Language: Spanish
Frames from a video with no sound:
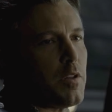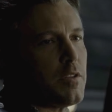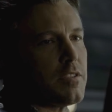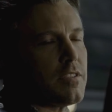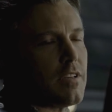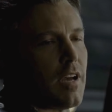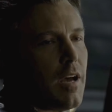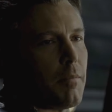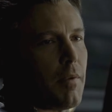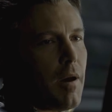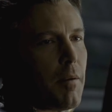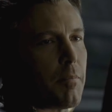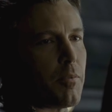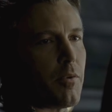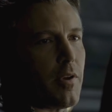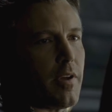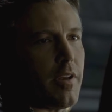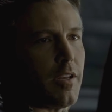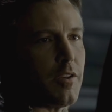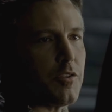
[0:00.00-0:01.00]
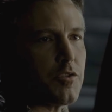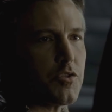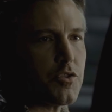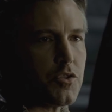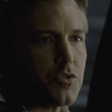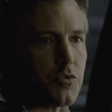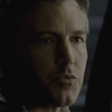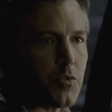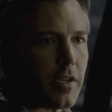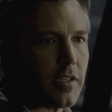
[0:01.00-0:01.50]
Por una vez me estoy
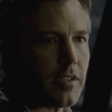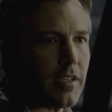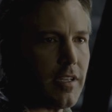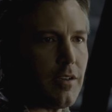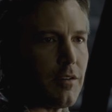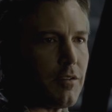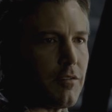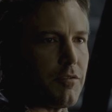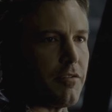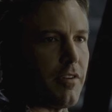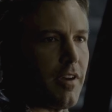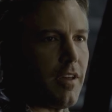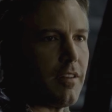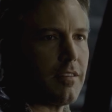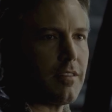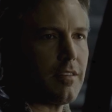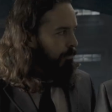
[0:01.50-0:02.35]
dejando llevar por la fe.